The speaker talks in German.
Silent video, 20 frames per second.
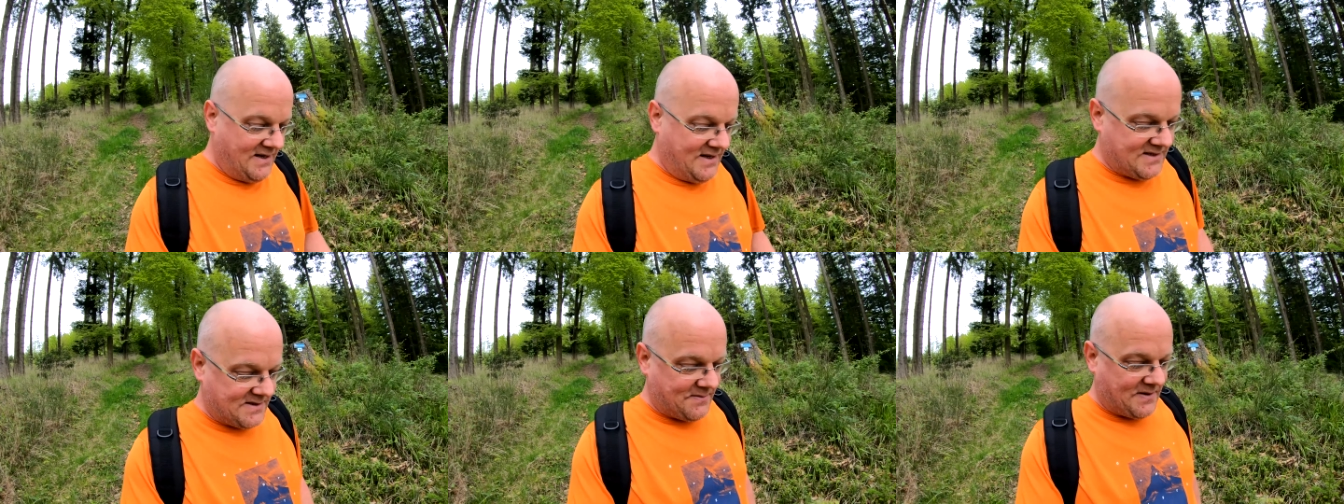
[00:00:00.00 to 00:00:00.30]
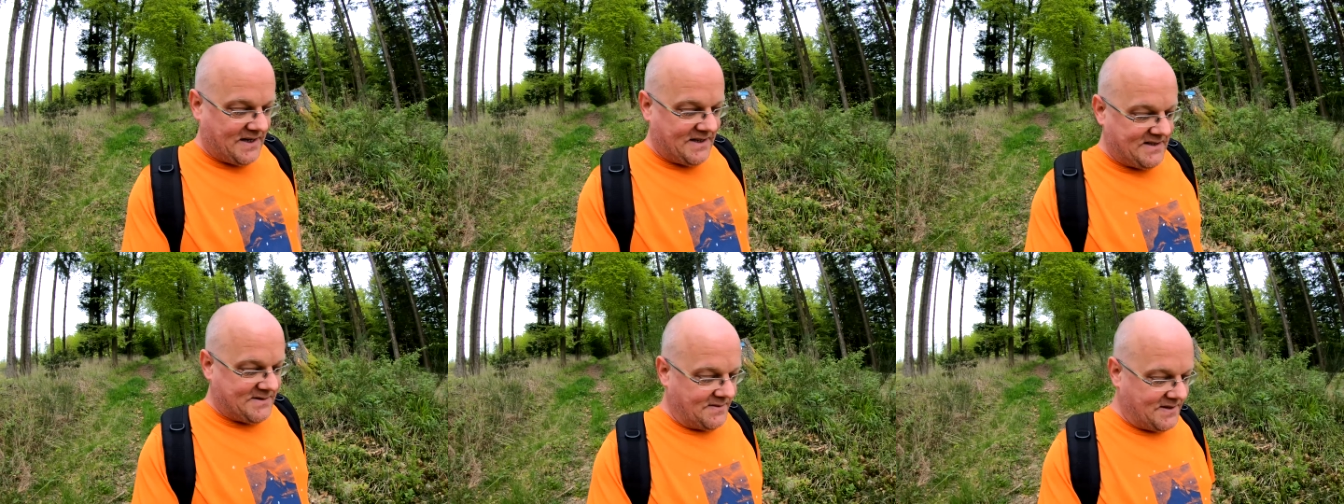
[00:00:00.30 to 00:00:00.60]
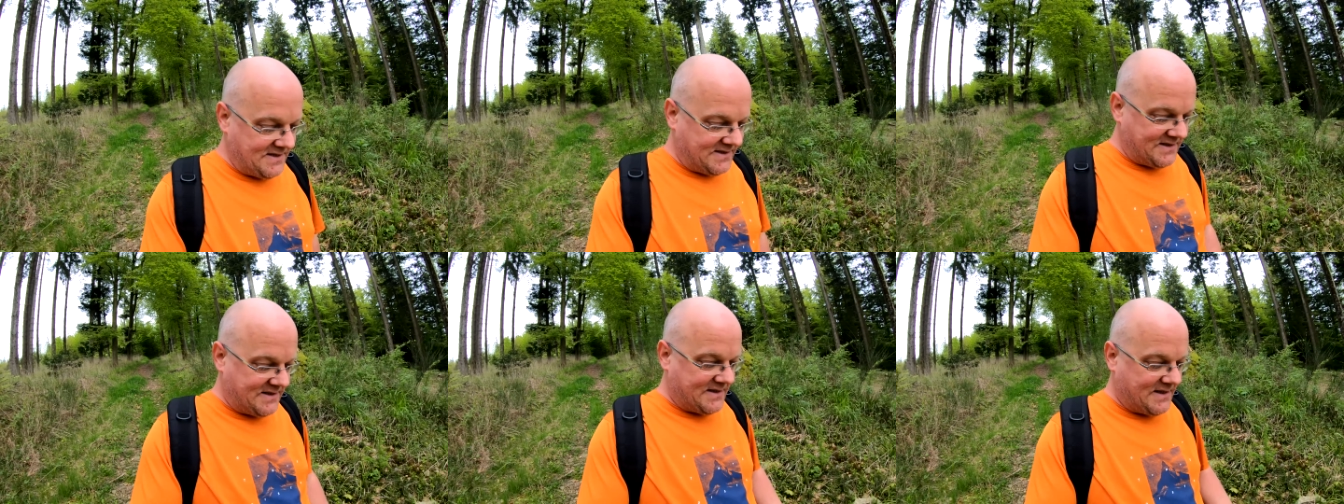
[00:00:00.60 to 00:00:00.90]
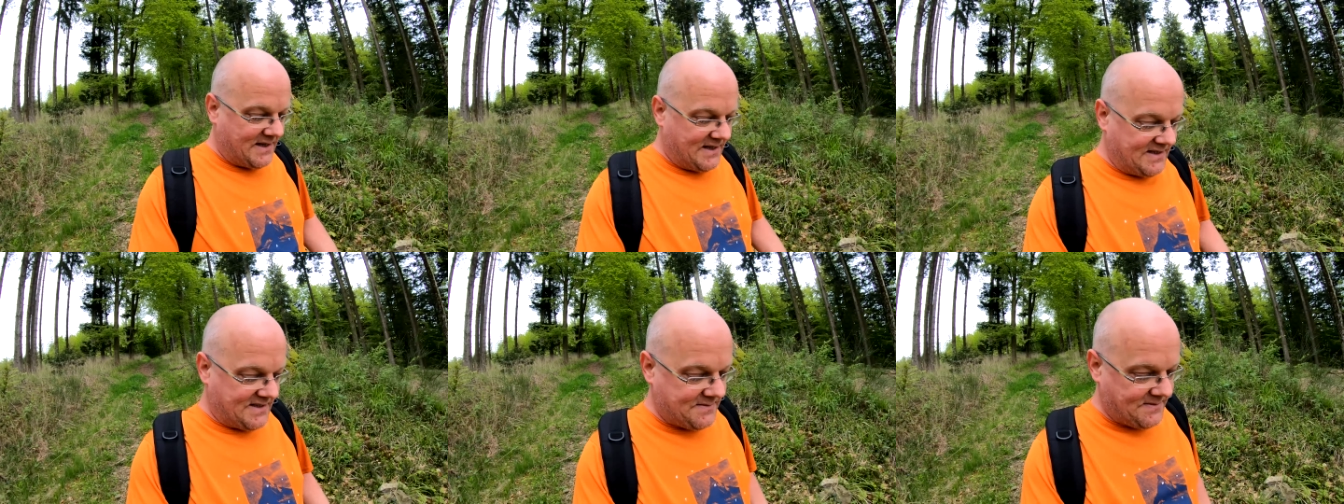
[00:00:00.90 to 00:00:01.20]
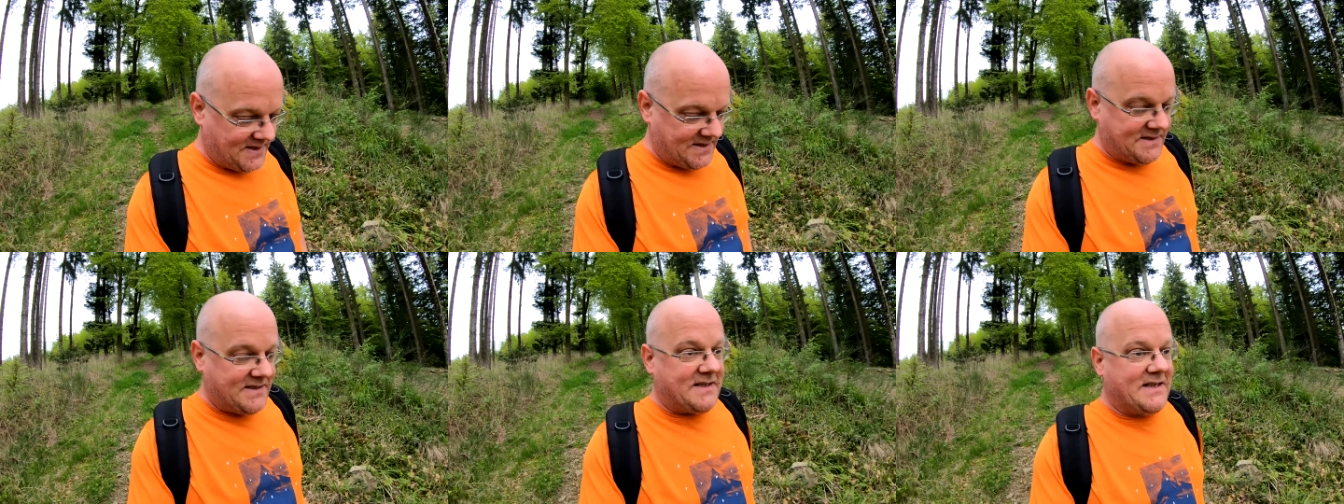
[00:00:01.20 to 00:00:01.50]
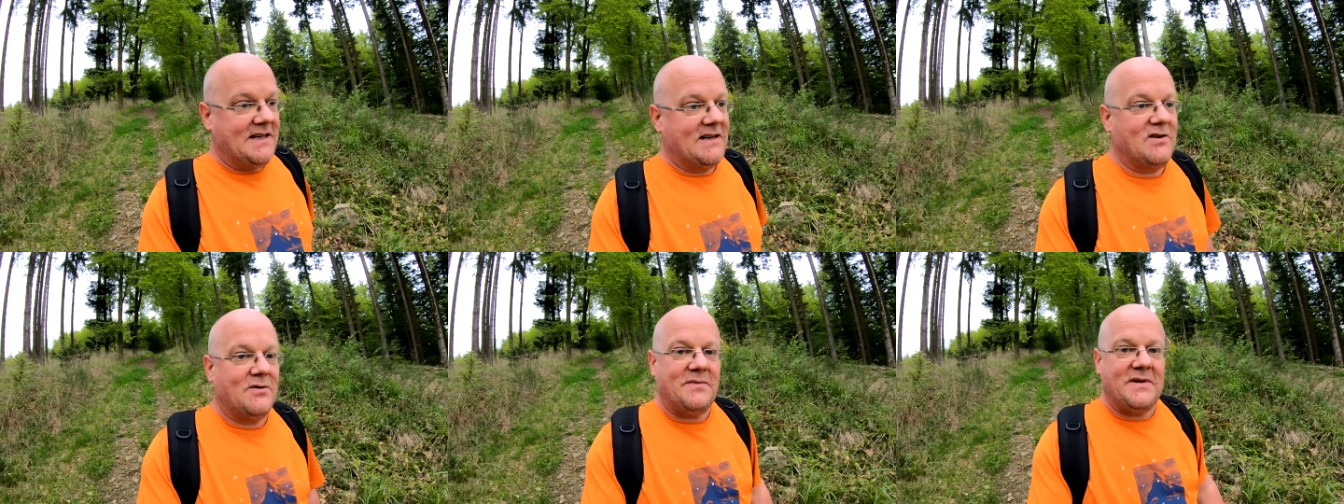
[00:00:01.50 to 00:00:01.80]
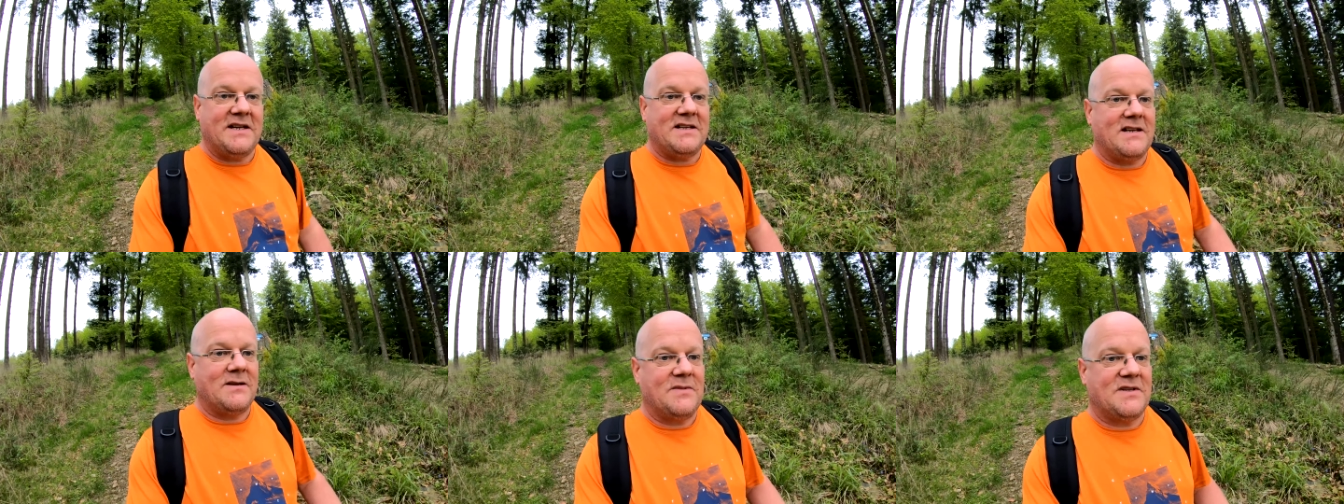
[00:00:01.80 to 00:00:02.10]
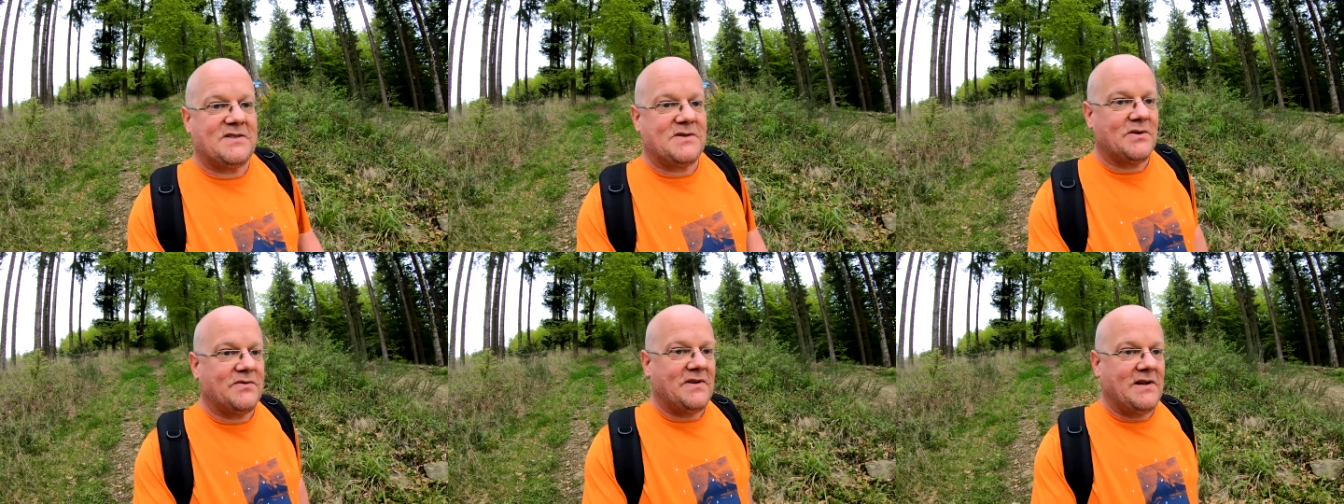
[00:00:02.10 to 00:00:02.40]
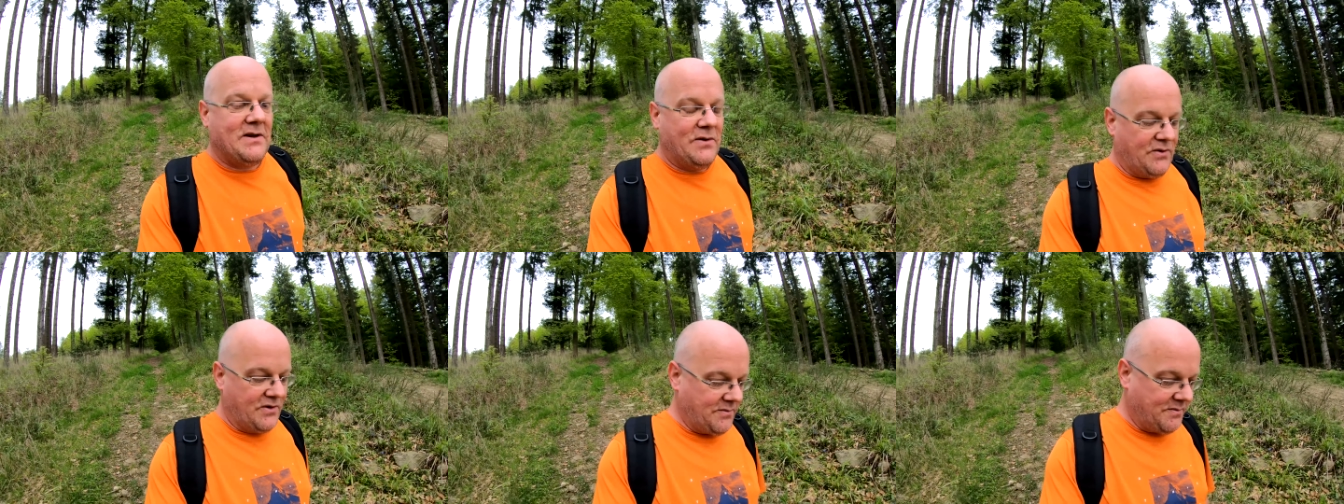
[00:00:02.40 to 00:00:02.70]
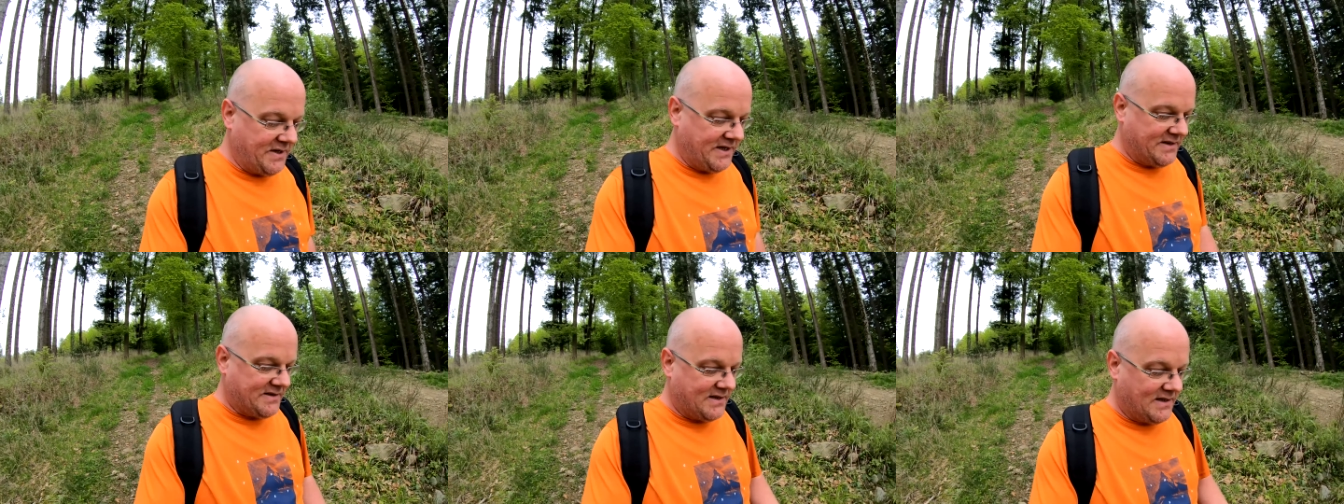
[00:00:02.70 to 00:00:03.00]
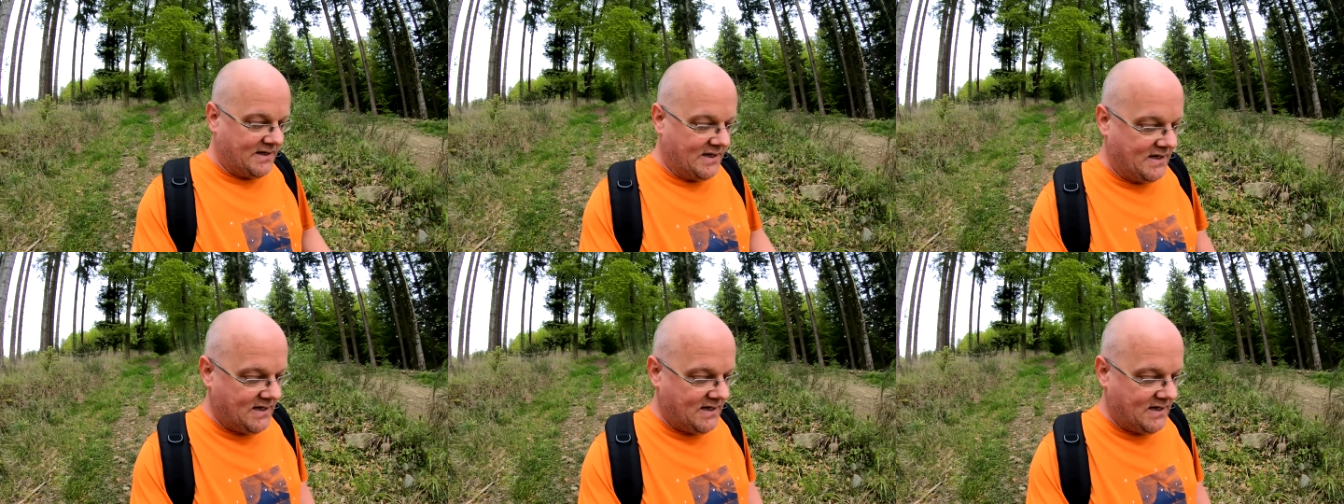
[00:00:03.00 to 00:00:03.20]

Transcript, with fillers: 22, 23 Kilometern mit so viel Höhenmeter.